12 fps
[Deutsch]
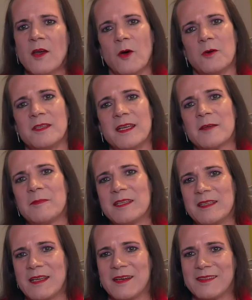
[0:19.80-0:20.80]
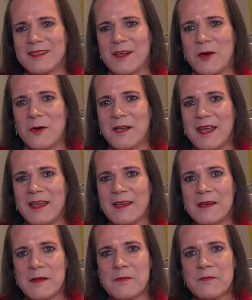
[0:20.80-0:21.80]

Und ich bin Leandra Honegger.